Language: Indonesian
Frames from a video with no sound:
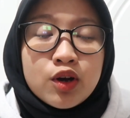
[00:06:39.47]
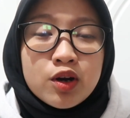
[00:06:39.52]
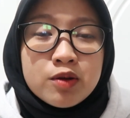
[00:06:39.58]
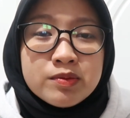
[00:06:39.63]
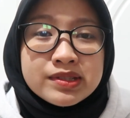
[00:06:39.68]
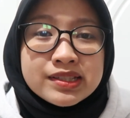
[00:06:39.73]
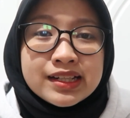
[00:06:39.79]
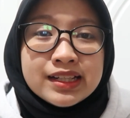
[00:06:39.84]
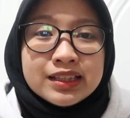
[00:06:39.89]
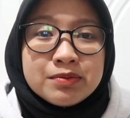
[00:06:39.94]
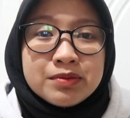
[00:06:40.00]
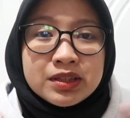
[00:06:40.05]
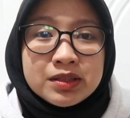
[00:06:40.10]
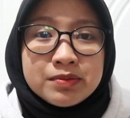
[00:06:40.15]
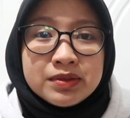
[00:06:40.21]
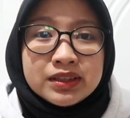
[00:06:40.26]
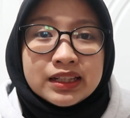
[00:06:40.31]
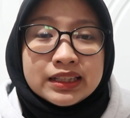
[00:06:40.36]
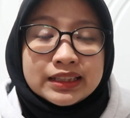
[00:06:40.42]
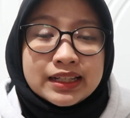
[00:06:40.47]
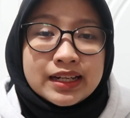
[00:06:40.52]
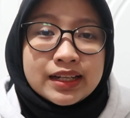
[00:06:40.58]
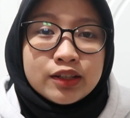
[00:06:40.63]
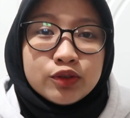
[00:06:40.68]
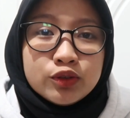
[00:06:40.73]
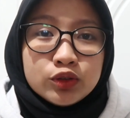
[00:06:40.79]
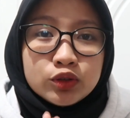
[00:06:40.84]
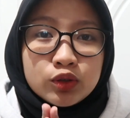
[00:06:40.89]
Kalau misalnya teman-teman
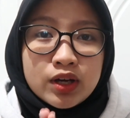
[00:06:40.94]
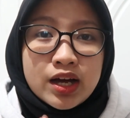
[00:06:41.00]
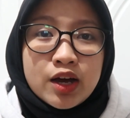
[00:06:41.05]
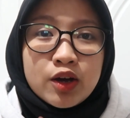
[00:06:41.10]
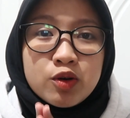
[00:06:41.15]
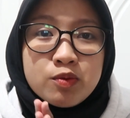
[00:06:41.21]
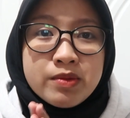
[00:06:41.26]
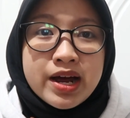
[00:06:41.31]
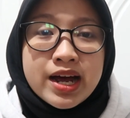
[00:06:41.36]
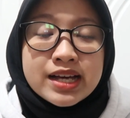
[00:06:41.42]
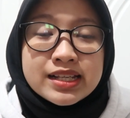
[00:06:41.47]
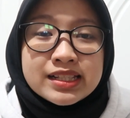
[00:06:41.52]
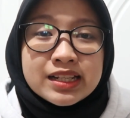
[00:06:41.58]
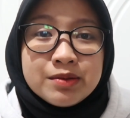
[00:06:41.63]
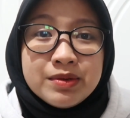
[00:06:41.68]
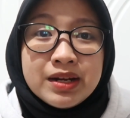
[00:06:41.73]
tertarik untuk aku bahas